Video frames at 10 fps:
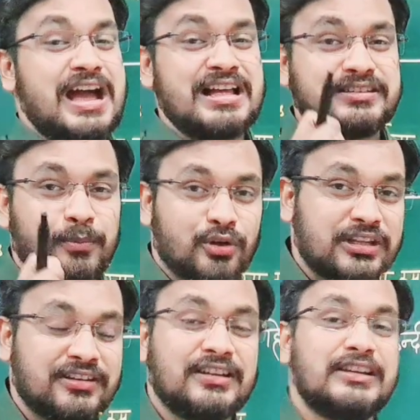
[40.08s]
हैं आज हम
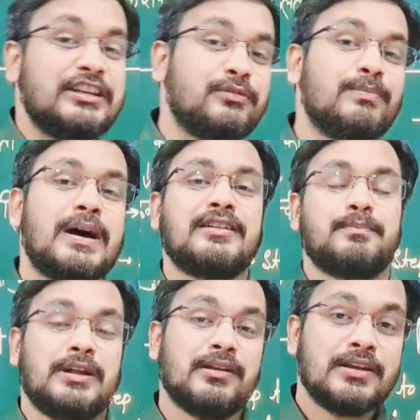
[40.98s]
लोग दरअसल इस
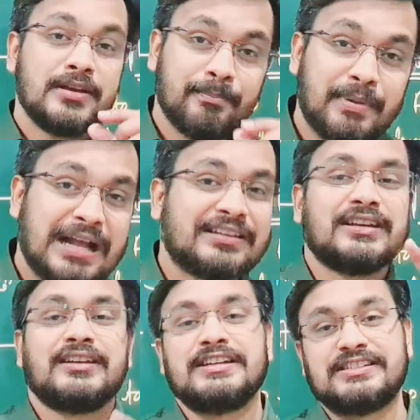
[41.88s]
बात पर बात
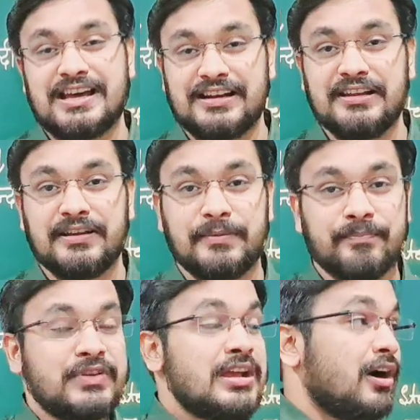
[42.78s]
करने जा रहे हैं
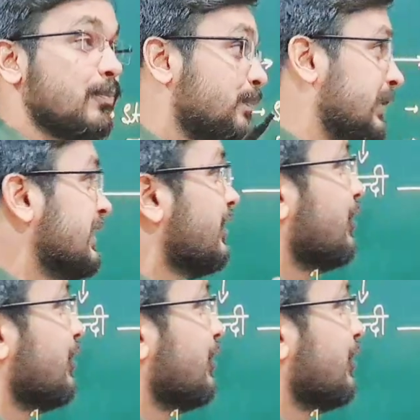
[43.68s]
और प्री